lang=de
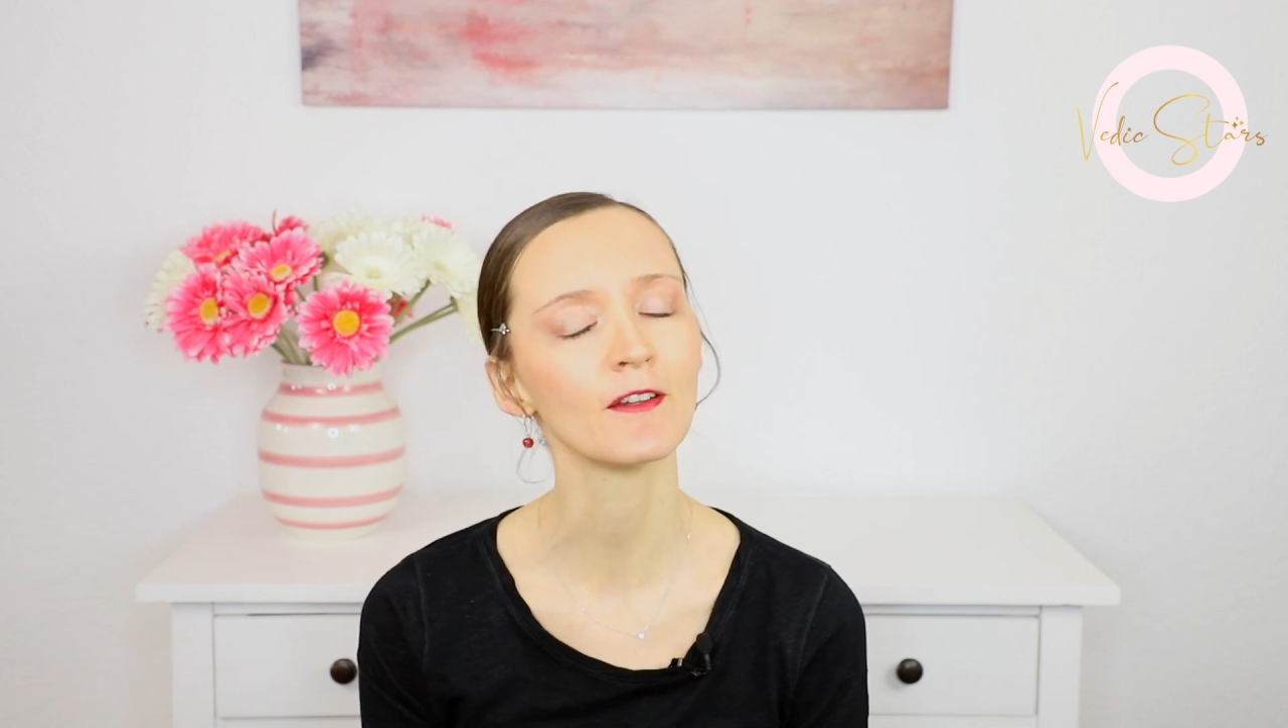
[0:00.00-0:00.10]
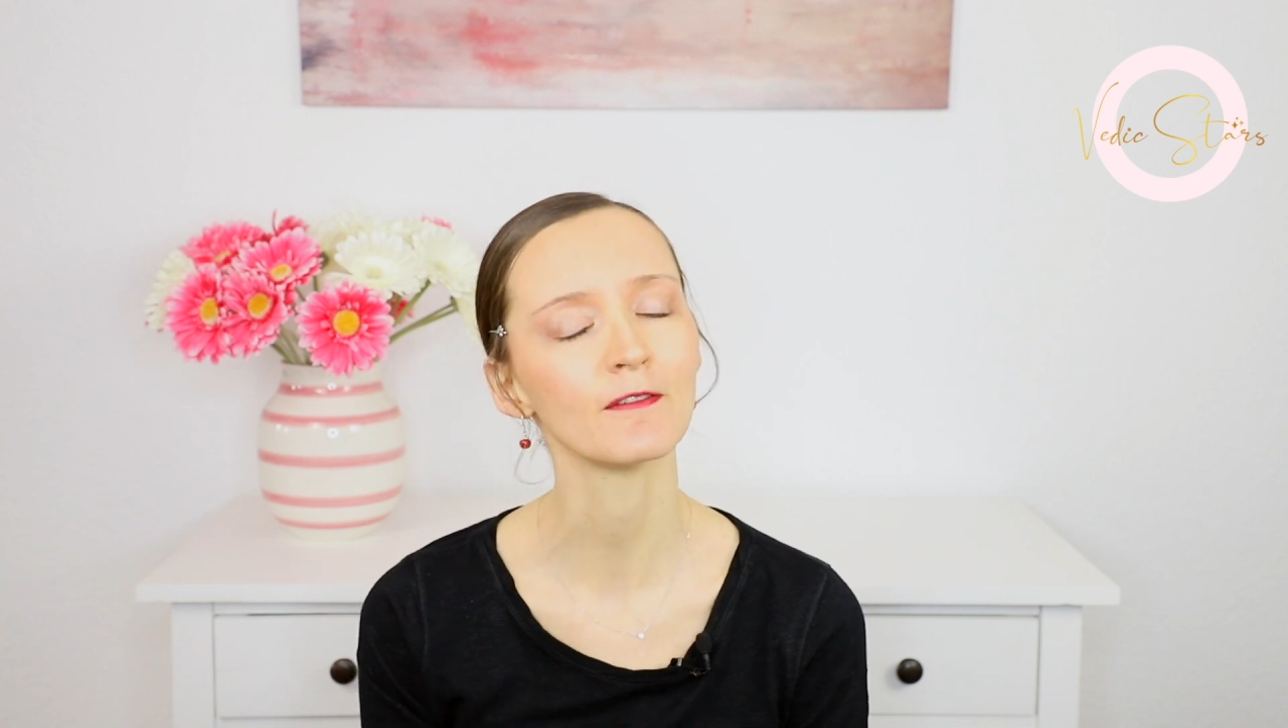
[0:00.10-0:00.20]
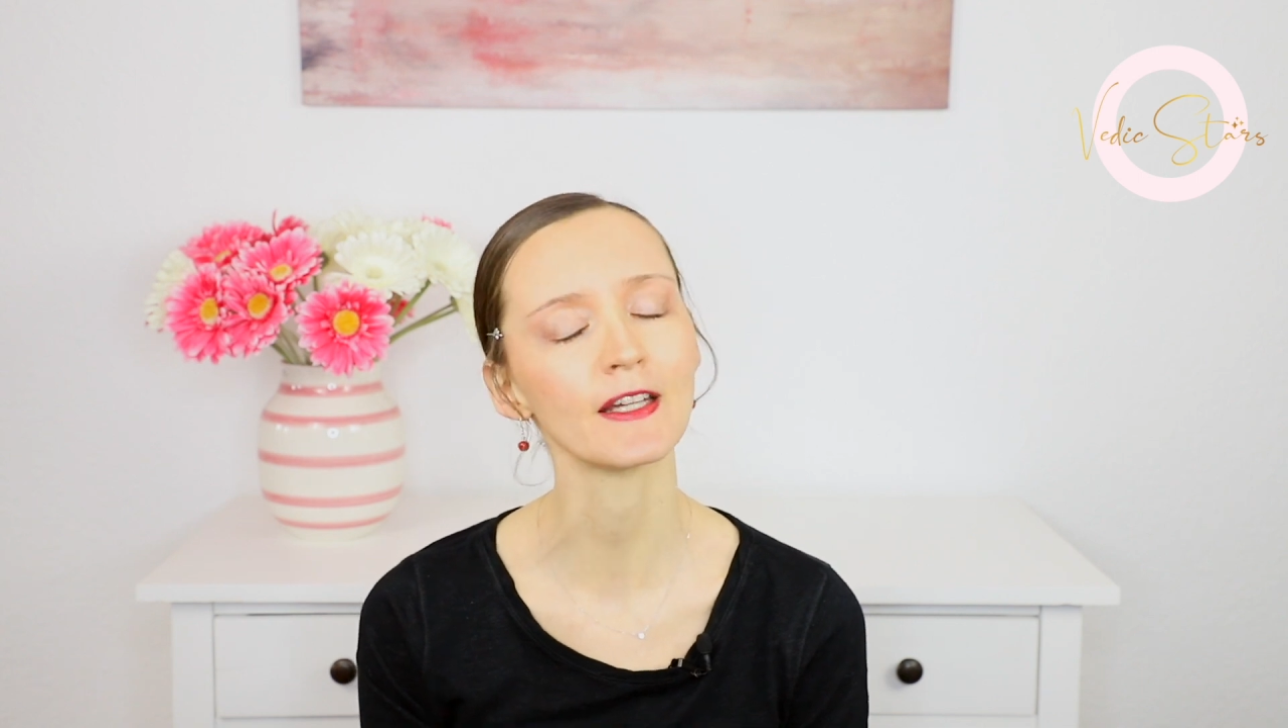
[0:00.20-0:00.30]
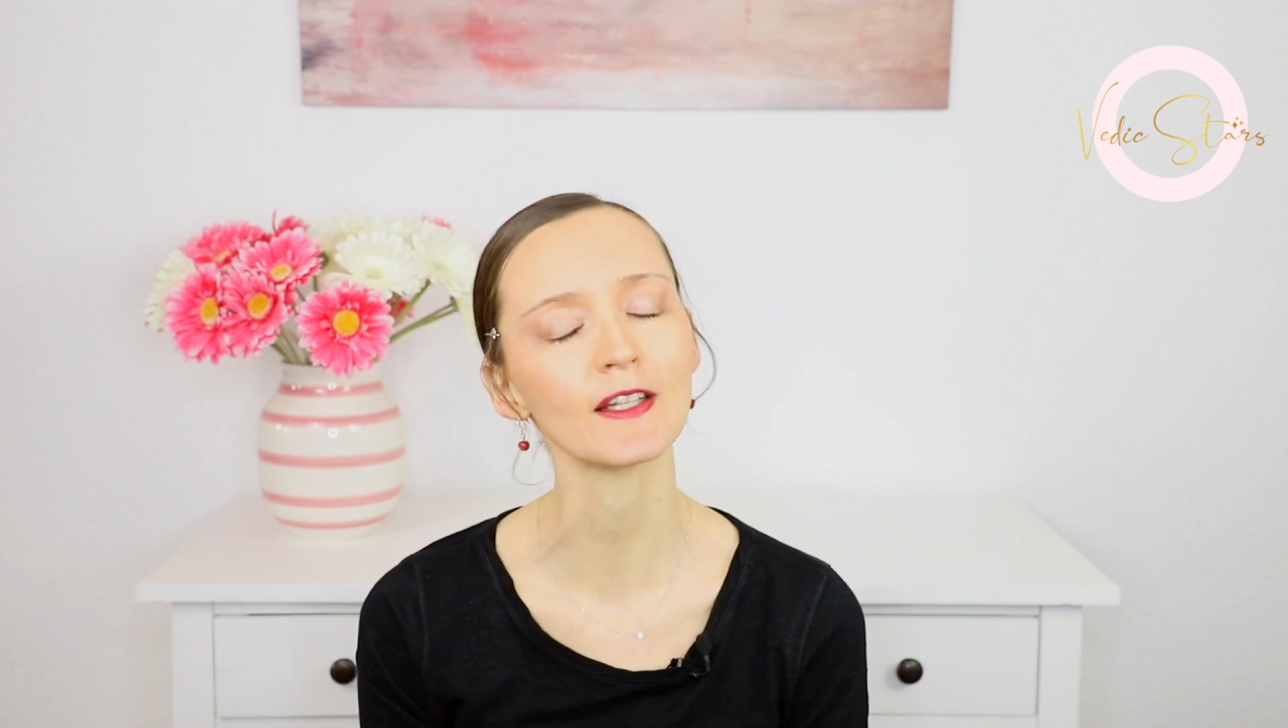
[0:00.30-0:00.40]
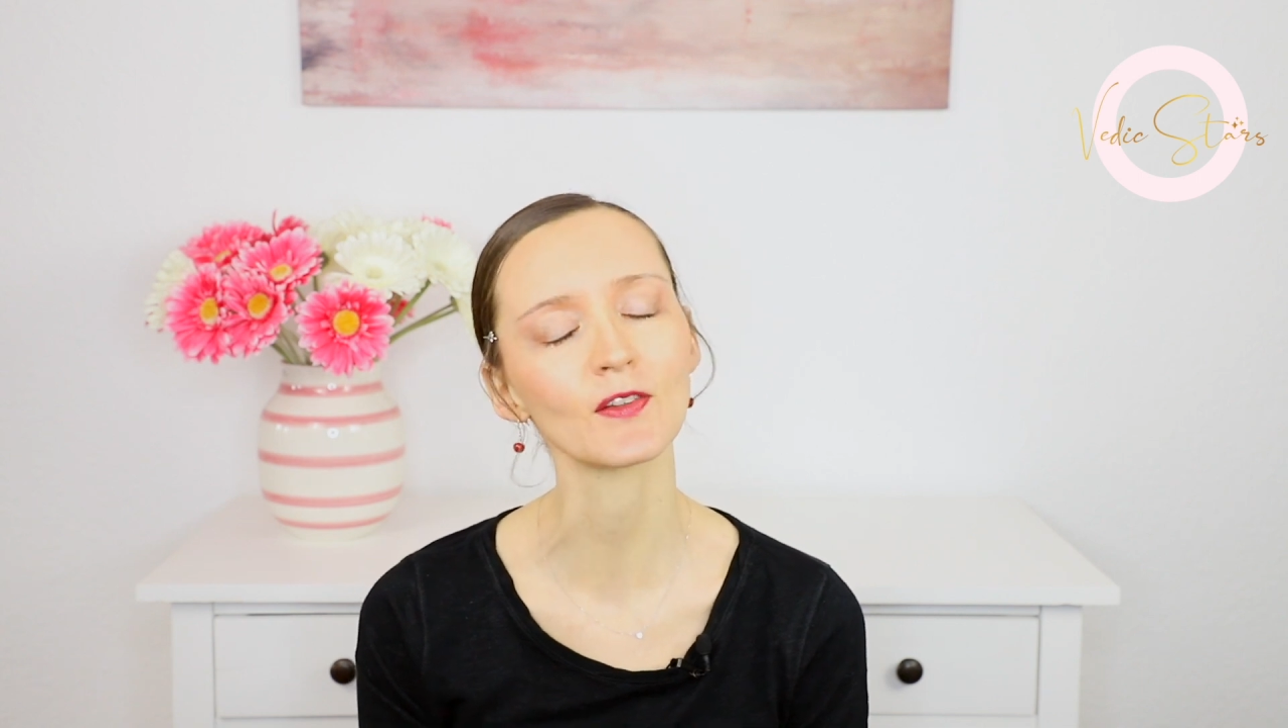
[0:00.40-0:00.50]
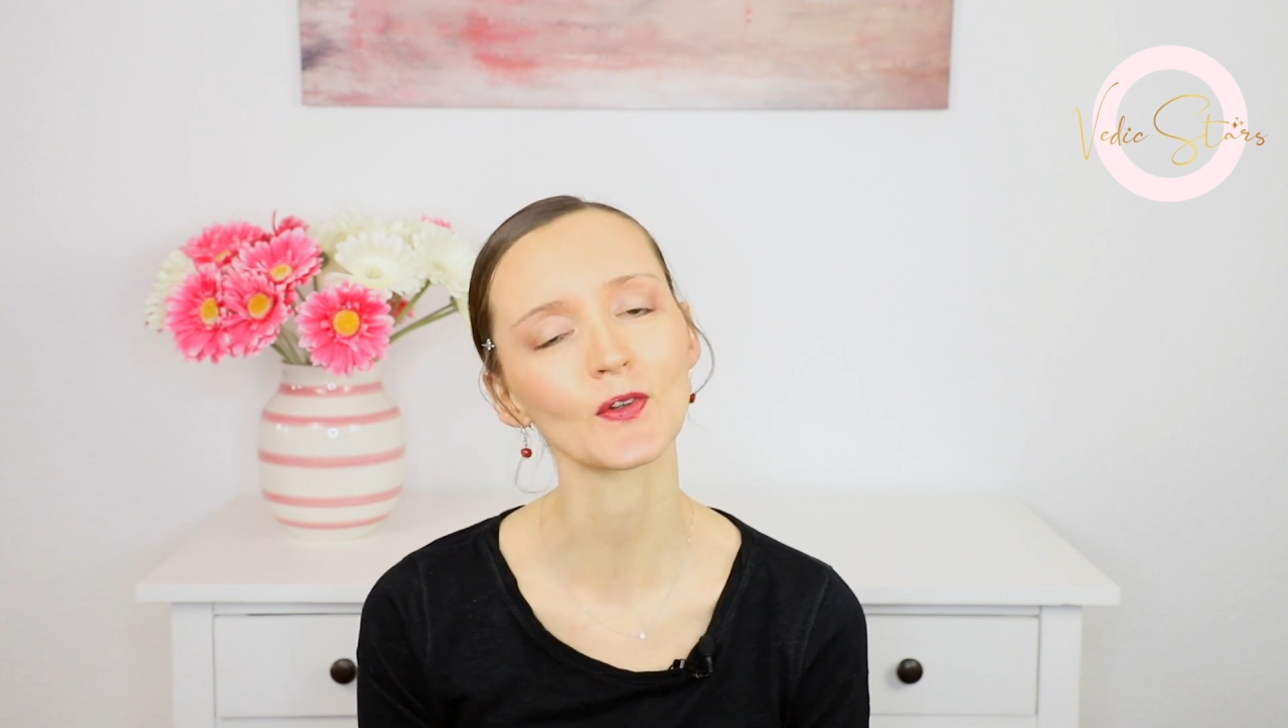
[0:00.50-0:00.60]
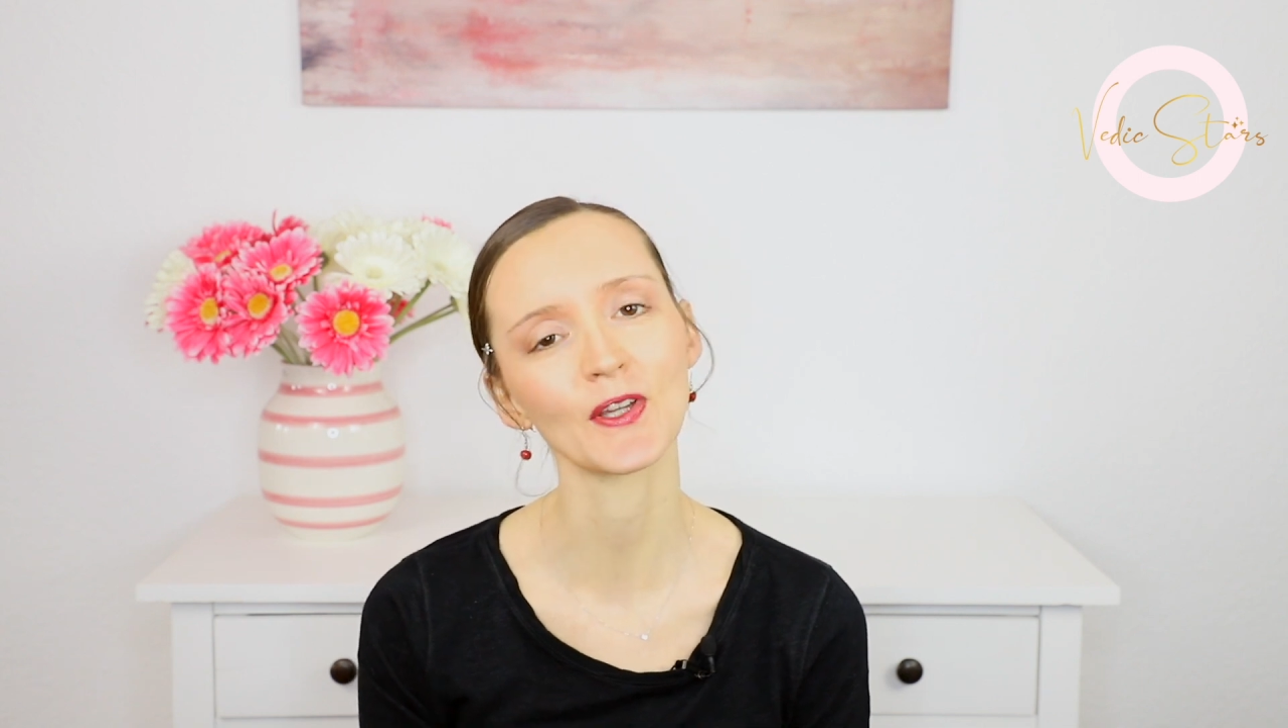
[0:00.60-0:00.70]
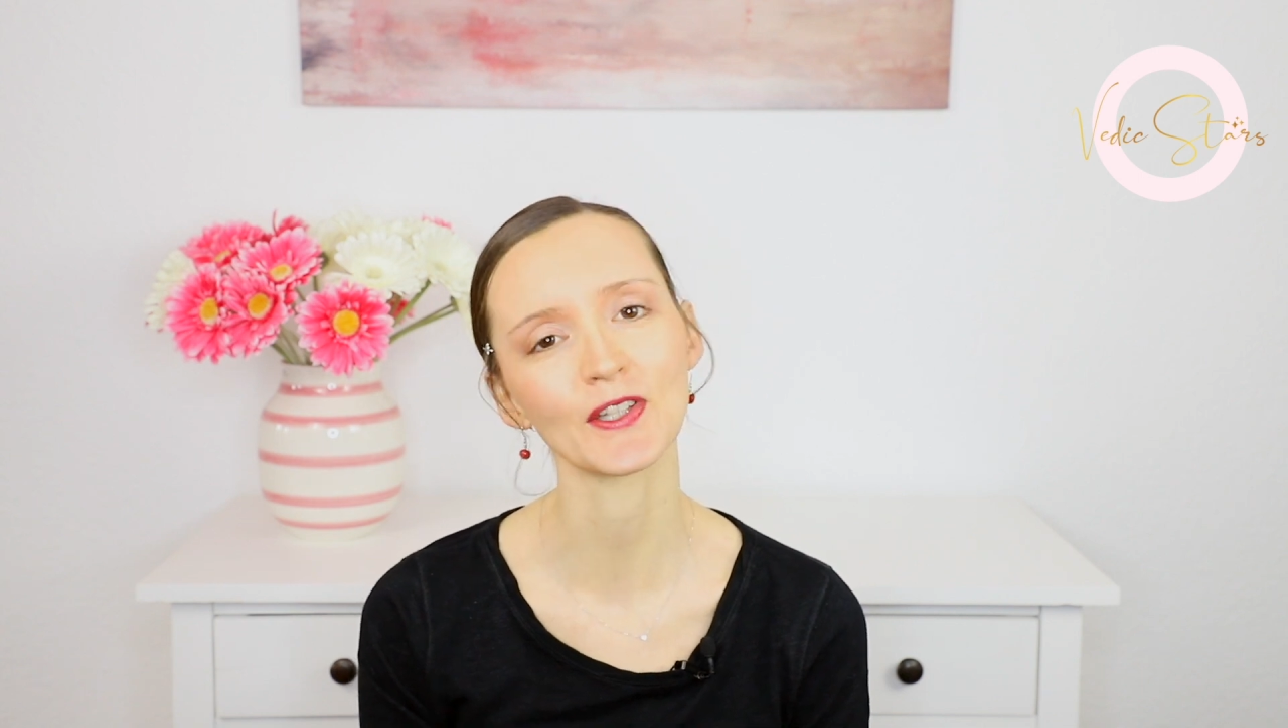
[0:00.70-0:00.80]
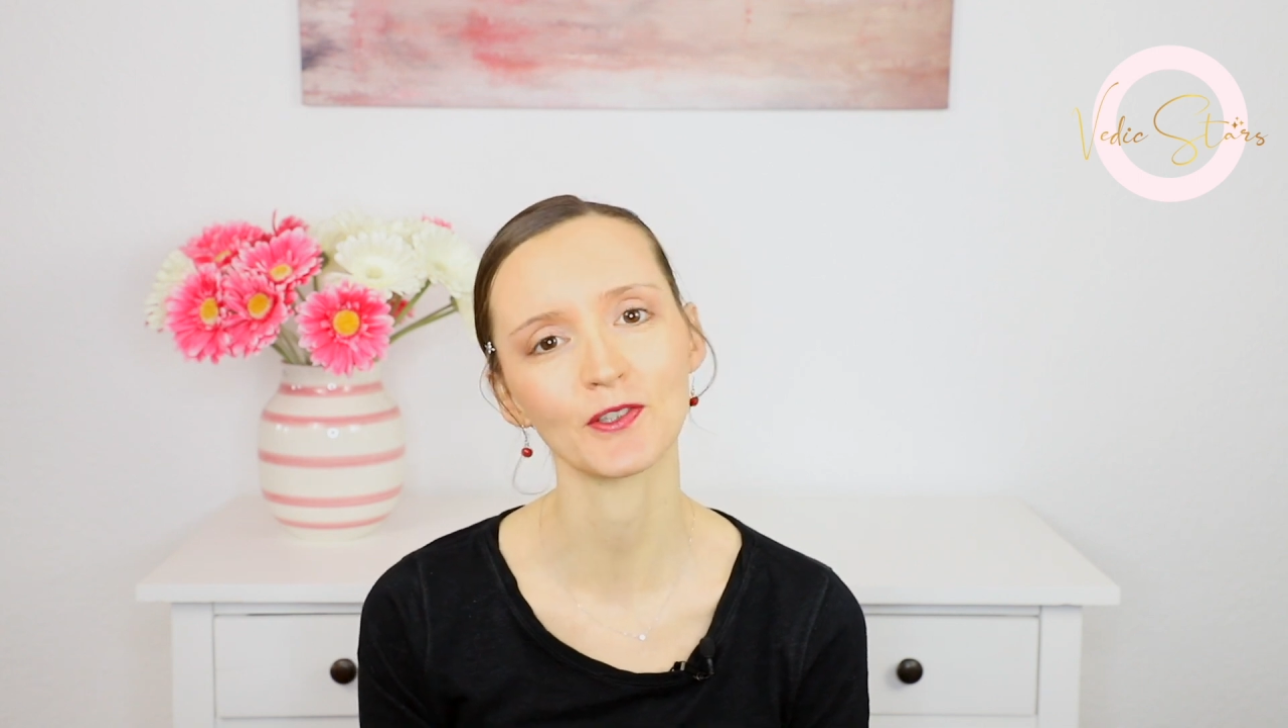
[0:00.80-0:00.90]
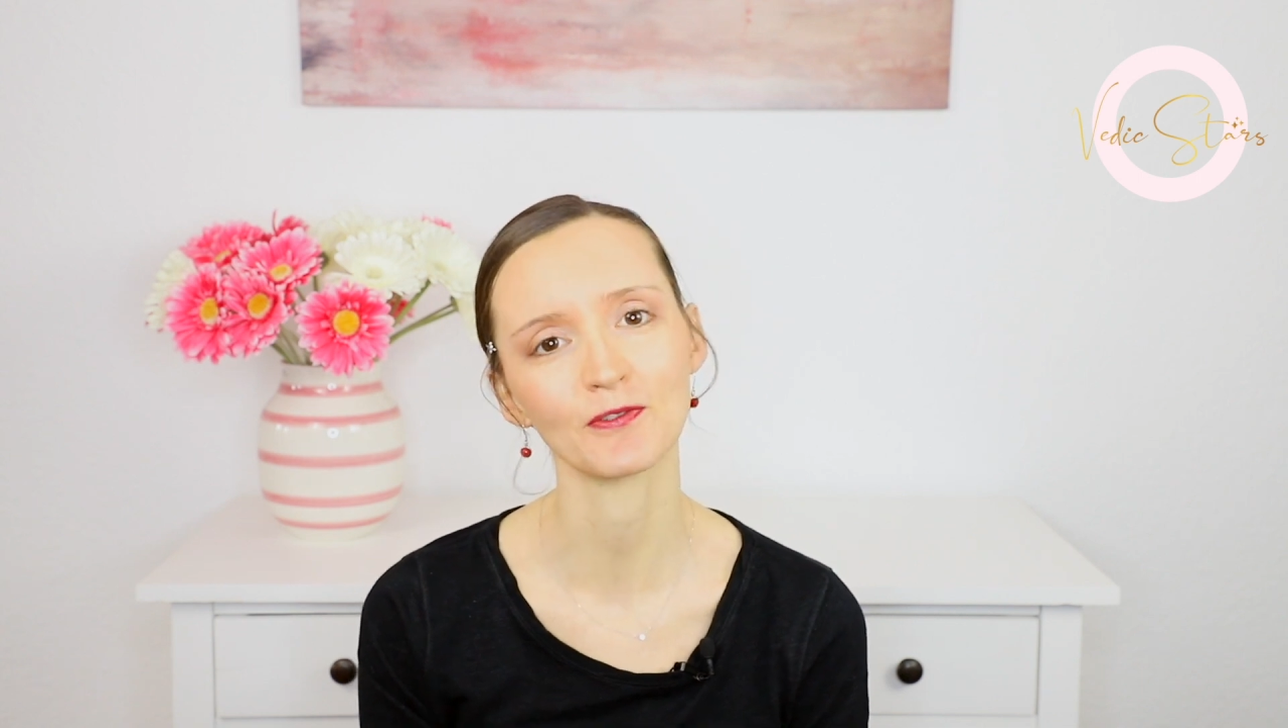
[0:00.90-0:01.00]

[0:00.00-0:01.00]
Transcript: Wenn es euch